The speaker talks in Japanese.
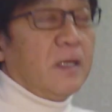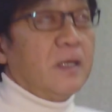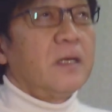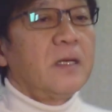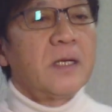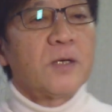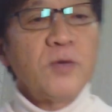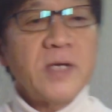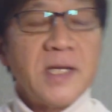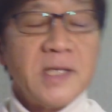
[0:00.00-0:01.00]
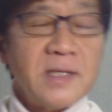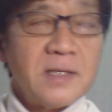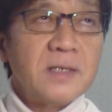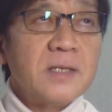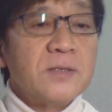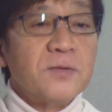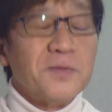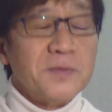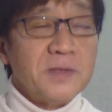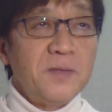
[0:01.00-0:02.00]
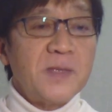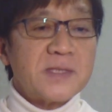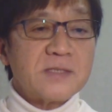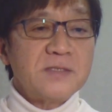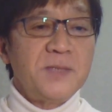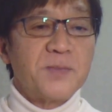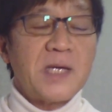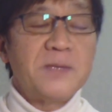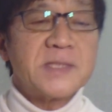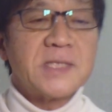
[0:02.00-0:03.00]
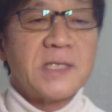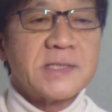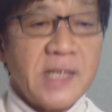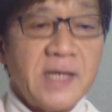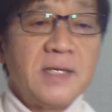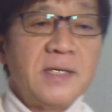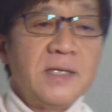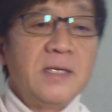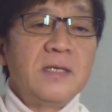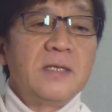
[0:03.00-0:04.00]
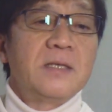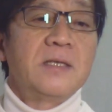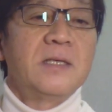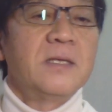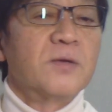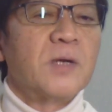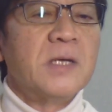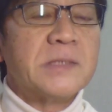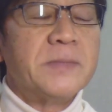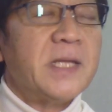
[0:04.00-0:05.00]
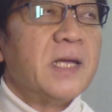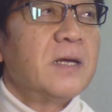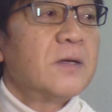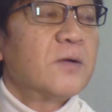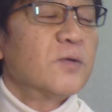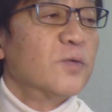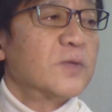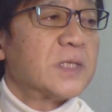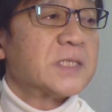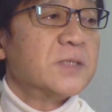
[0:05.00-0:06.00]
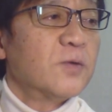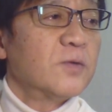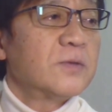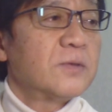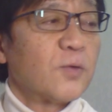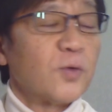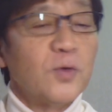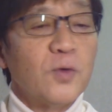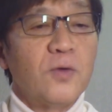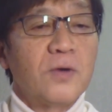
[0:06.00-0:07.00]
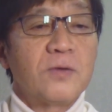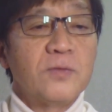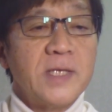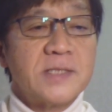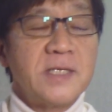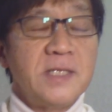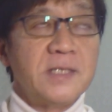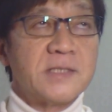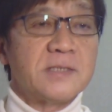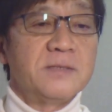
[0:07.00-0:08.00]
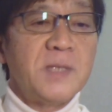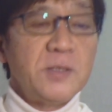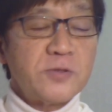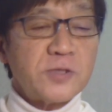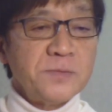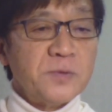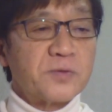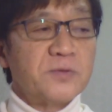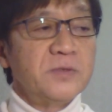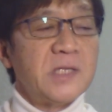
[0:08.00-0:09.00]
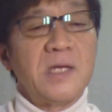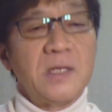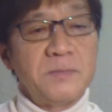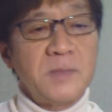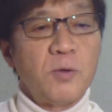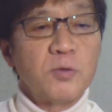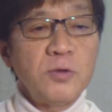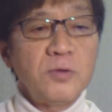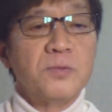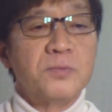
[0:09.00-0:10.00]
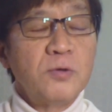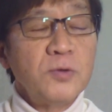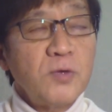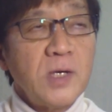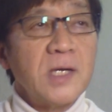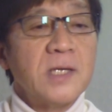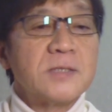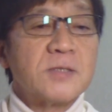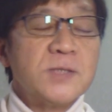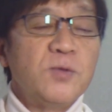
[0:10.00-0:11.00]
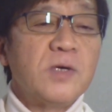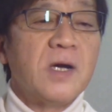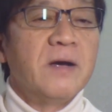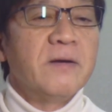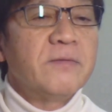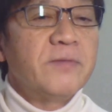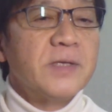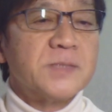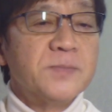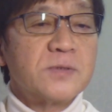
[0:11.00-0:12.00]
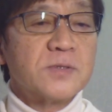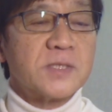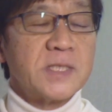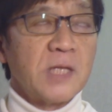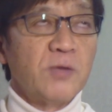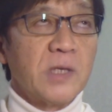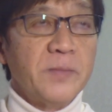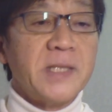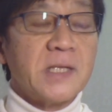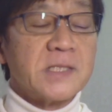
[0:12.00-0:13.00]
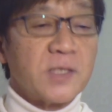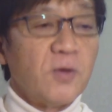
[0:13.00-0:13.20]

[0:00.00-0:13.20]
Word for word: えー、今回あの年末に向かいましたですね、えー、おかげさまでこの私のところのこの SNS、まあ、YouTube も含んで、まあ、ほとんどブログとかそっちの方が Facebook、Twitter の方がメインなんですけど、